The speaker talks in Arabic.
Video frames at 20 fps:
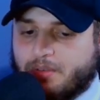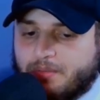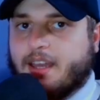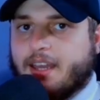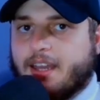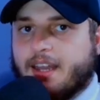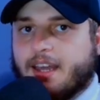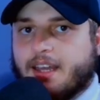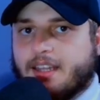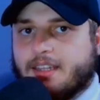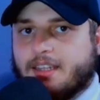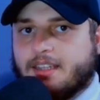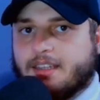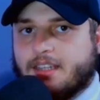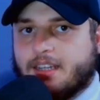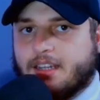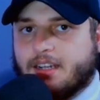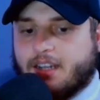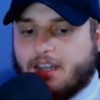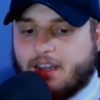هنا غادي
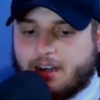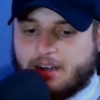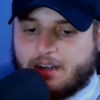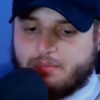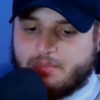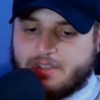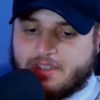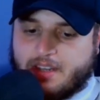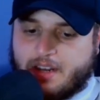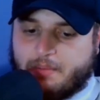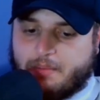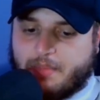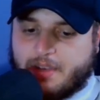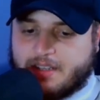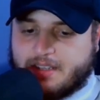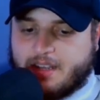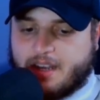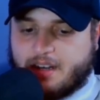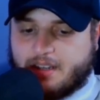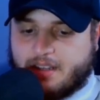دير الرمز ديال
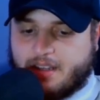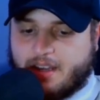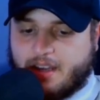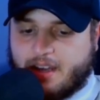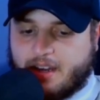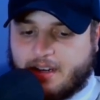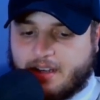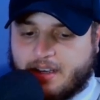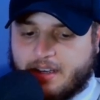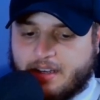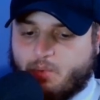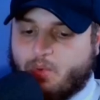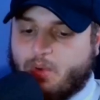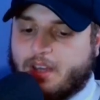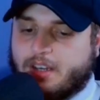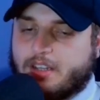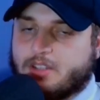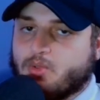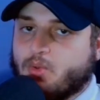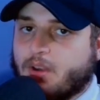المسار ديالك
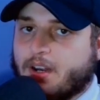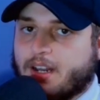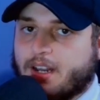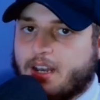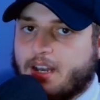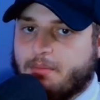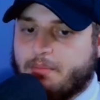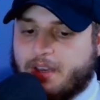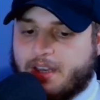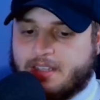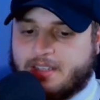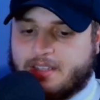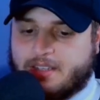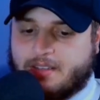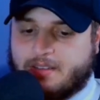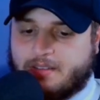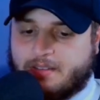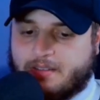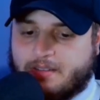وغادي تورك على بحث